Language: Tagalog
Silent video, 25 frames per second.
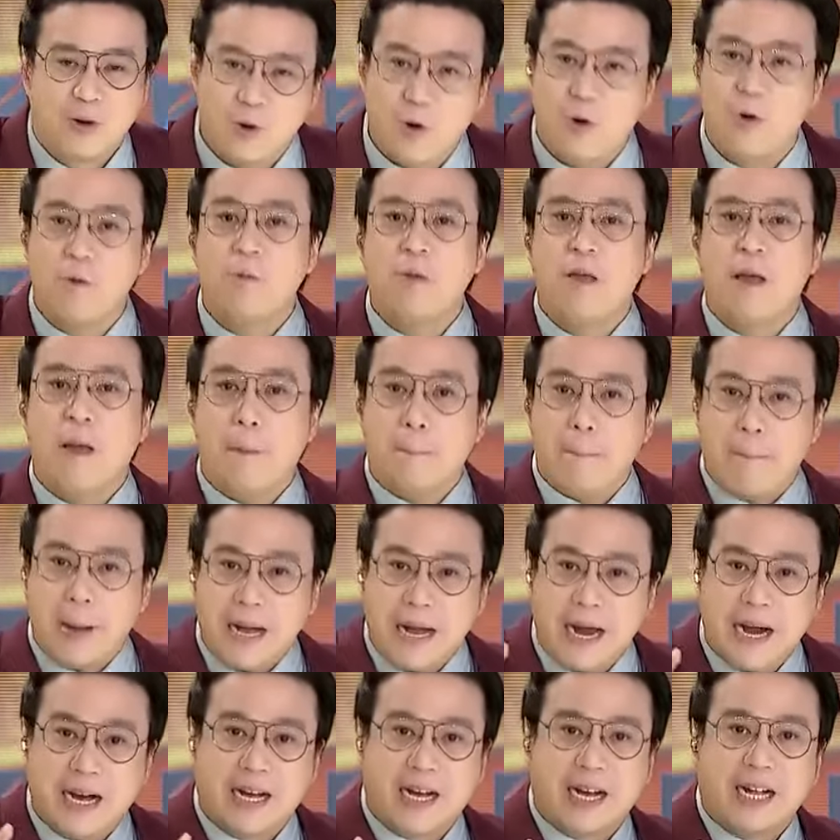kung
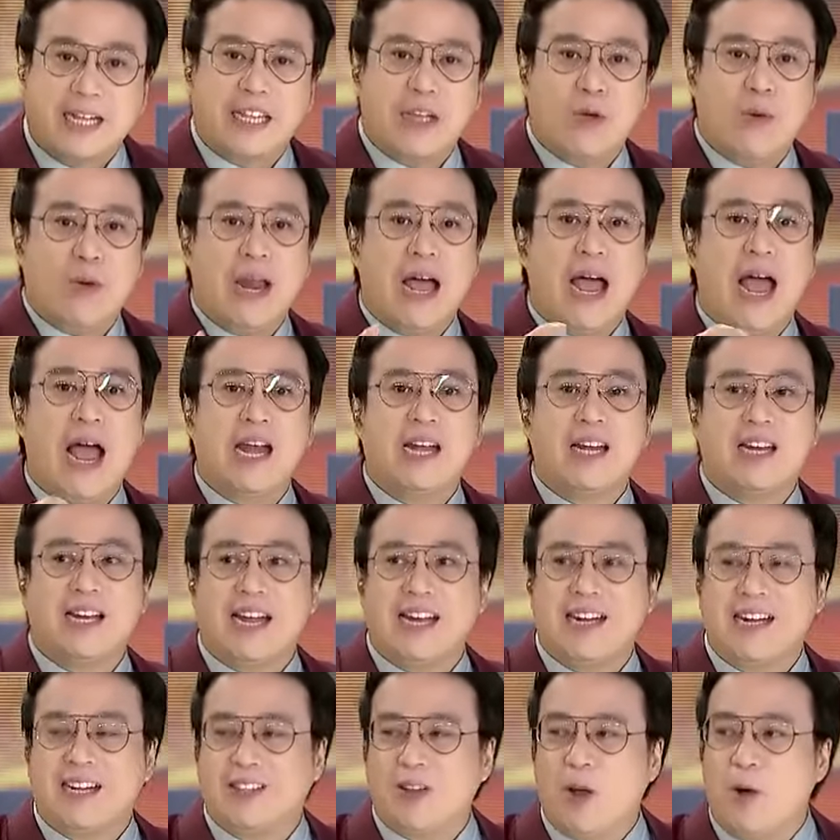pinagkatiwalaan
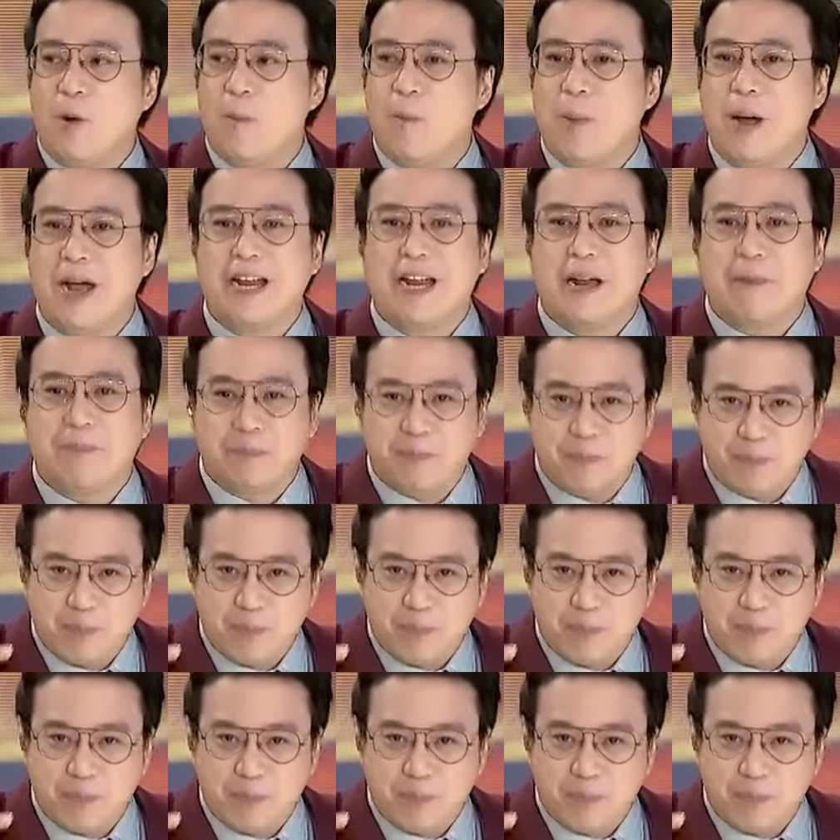ka ng taong bayan,